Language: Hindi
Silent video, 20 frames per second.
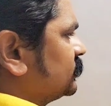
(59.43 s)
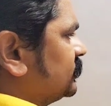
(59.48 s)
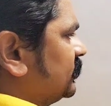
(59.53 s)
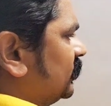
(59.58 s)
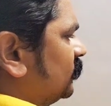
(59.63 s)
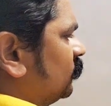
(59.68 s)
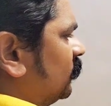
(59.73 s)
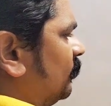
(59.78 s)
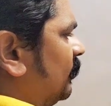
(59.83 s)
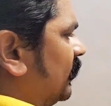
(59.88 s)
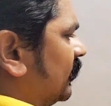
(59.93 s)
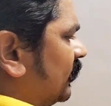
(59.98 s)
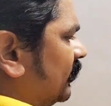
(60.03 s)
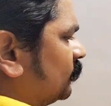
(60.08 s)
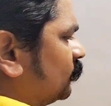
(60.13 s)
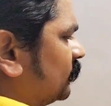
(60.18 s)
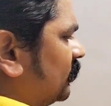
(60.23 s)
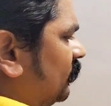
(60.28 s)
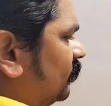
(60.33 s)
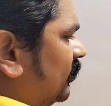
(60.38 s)
सी दो बार है
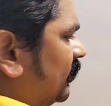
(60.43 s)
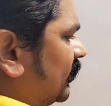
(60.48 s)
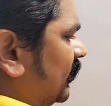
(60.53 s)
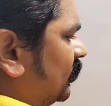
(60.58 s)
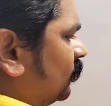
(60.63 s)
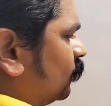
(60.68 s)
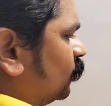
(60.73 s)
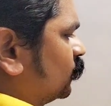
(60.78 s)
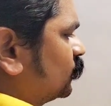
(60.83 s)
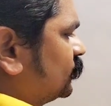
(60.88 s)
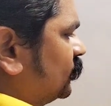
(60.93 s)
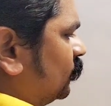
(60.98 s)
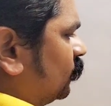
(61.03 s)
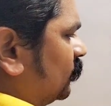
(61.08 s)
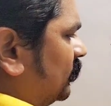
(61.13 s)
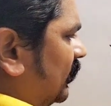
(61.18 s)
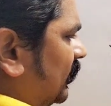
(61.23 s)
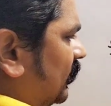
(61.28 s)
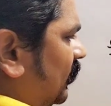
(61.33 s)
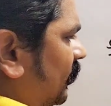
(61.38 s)
तो क्या हो जाएगा टू सी
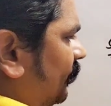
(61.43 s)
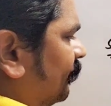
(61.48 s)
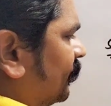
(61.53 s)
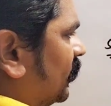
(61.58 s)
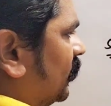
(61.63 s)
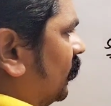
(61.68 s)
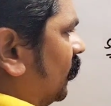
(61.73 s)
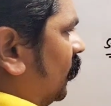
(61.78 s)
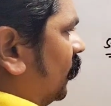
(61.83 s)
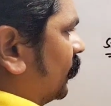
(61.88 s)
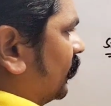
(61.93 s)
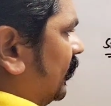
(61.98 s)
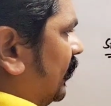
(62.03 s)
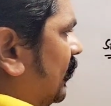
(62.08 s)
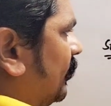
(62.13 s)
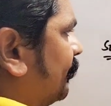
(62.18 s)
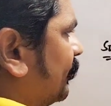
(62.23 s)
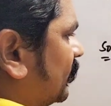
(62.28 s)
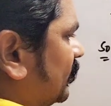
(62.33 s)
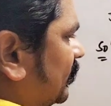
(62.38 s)
हो जाएगा और
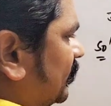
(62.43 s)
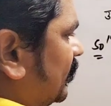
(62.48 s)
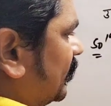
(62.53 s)
यहाँ पर